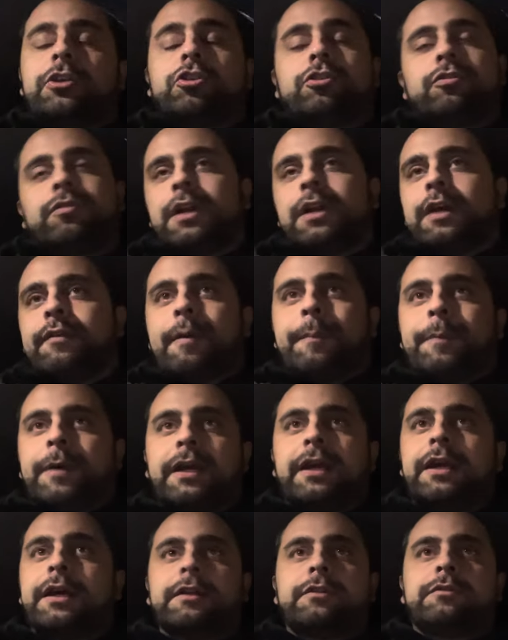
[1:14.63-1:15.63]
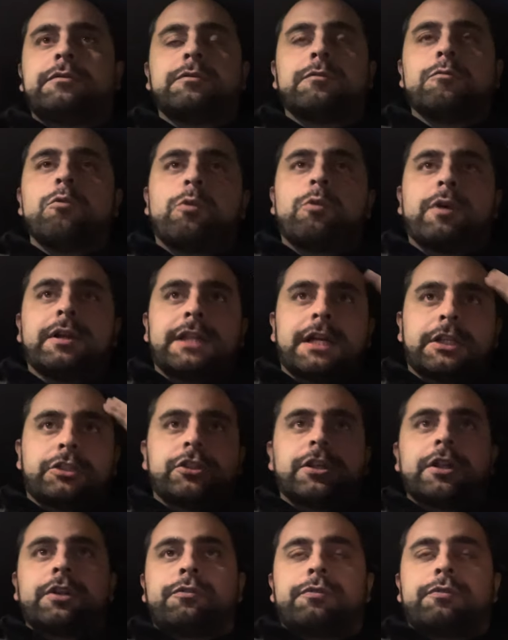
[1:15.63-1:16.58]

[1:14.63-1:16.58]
ci voleva per comunque darci una